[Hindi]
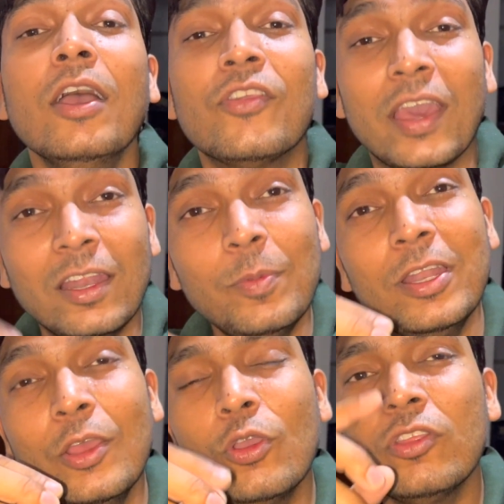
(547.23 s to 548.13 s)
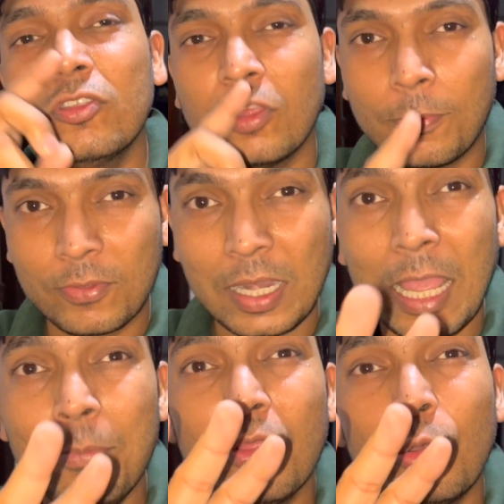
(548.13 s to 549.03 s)
चैनल पे नए होगा तो
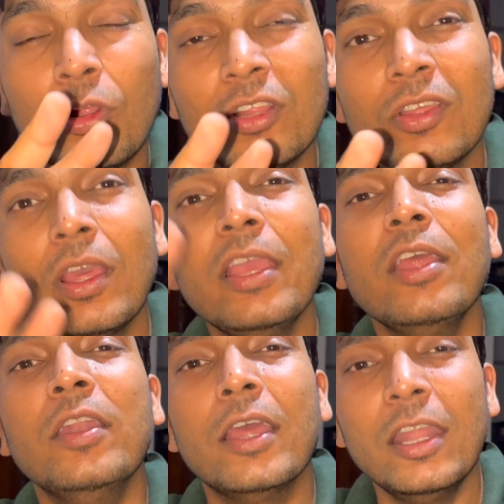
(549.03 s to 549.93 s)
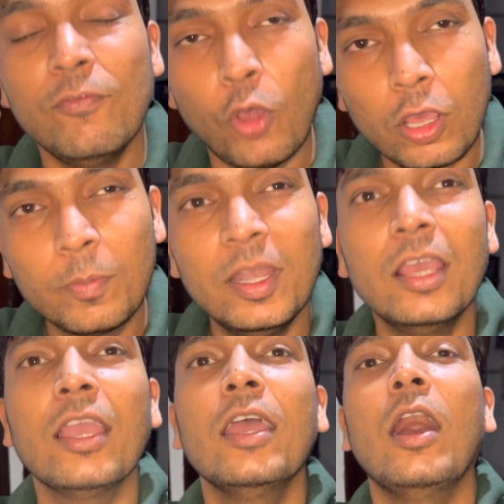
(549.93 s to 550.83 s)
सब्सक्राइब जरूर करते जाइए नए नए ब्लॉग्स
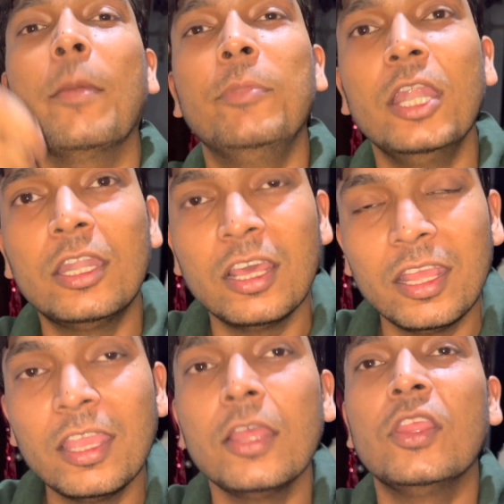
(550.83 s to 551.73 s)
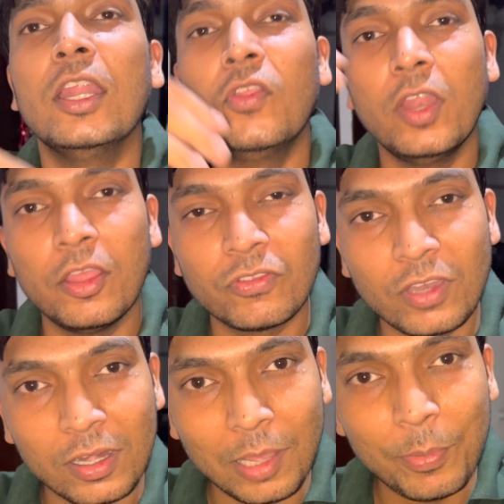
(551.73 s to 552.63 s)
मिलेंगे अपडेट करेंगे धीरे धीरे
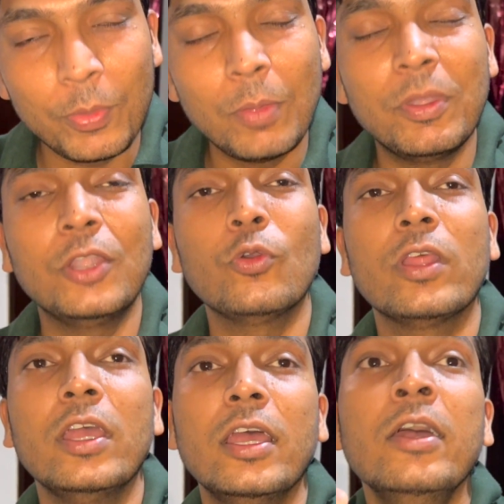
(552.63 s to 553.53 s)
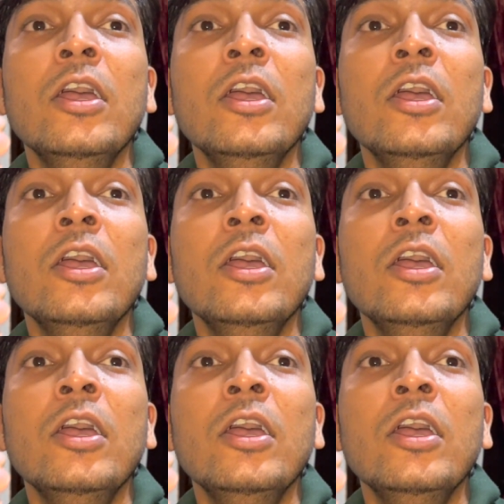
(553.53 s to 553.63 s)
इंस्टाग्राम पे भी अपडेट हो रहे हैं